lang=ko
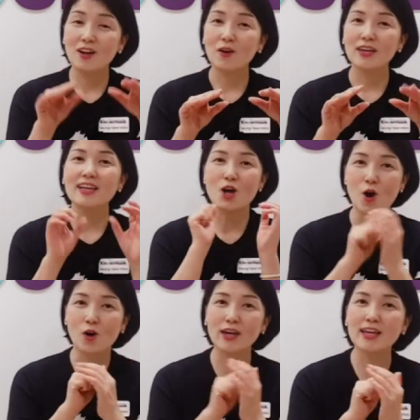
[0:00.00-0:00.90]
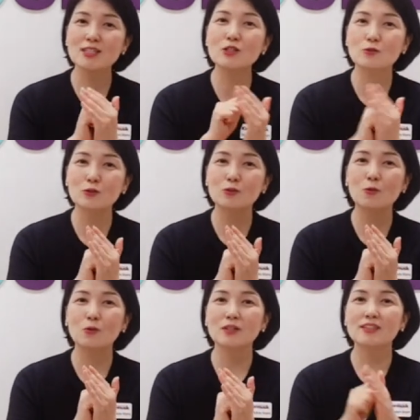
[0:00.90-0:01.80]
이렇게 정해진
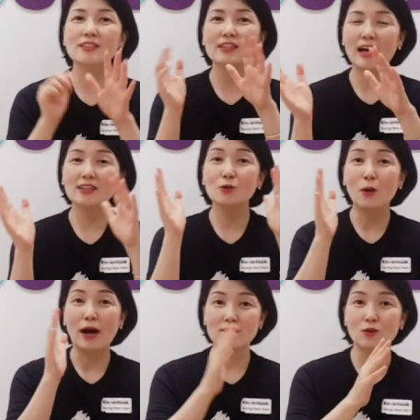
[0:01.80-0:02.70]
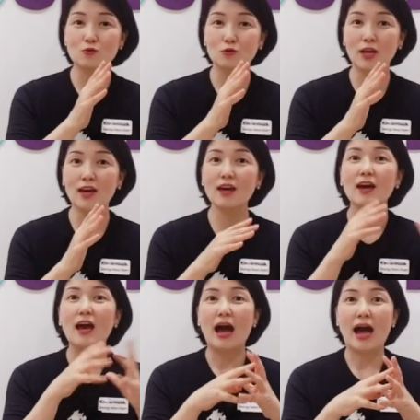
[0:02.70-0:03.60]
율동을 하는 과정 중에
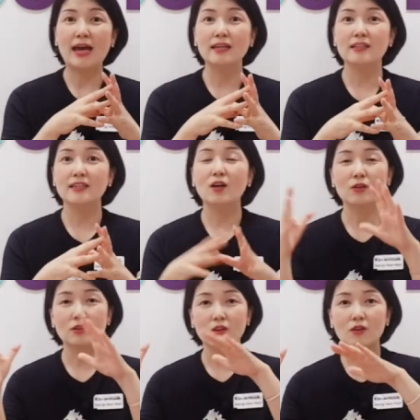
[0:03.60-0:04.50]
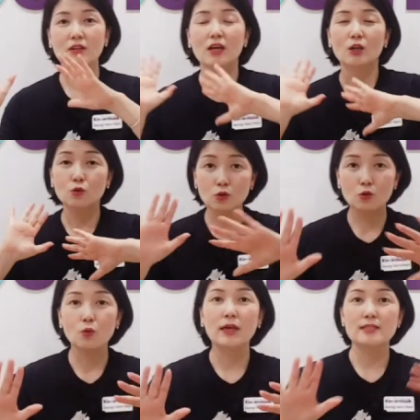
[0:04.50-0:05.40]
아이들이 어떤
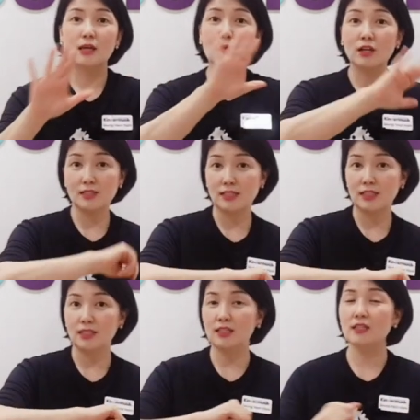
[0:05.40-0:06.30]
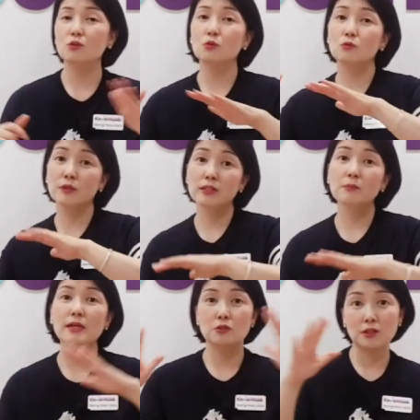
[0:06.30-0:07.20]
율동의 시퀀싱 또
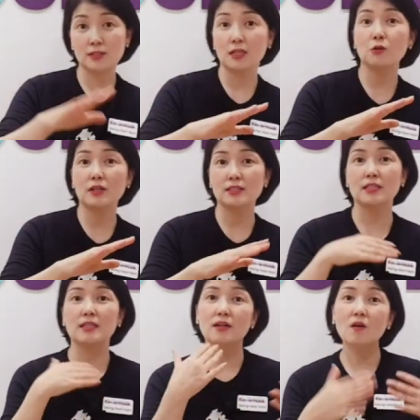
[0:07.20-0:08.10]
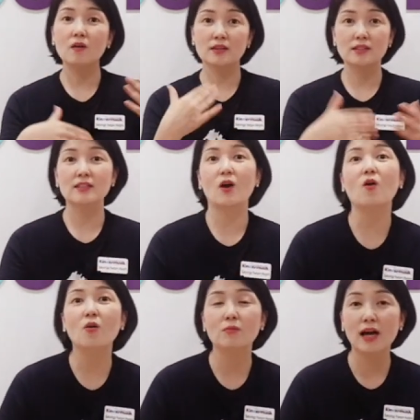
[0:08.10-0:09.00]
리듬의 시퀀싱 이런 것들을
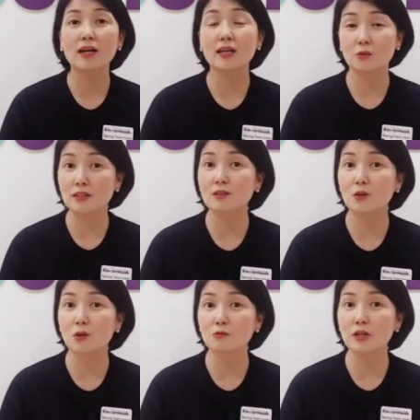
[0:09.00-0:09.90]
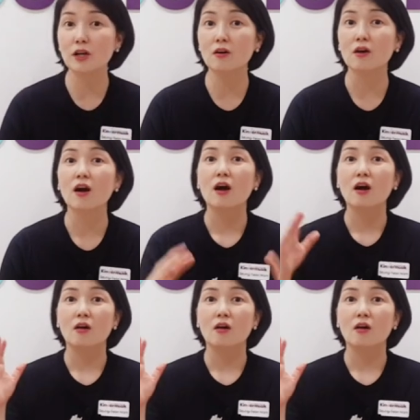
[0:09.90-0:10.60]
경험을 하게 되는 거고요.